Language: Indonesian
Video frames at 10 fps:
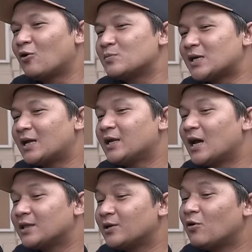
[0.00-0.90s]
kalau misalkan dia
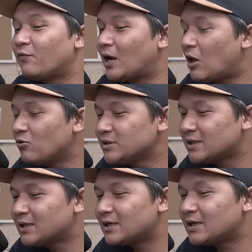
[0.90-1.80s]
ganti Nova
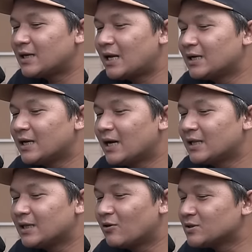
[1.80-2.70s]
launcher dan dia
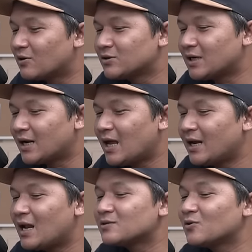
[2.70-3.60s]
ganti launcher launcher yang
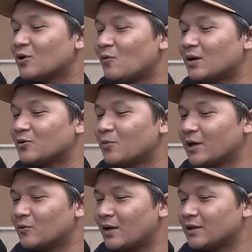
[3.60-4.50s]
lain langsung keluar tuh
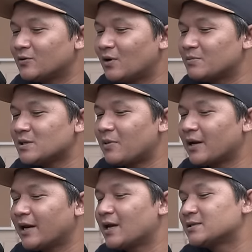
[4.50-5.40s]
begituannya tuh nggak bisa
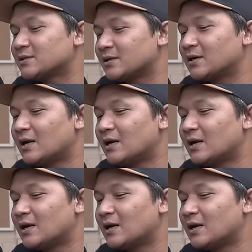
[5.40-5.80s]
pakai gesture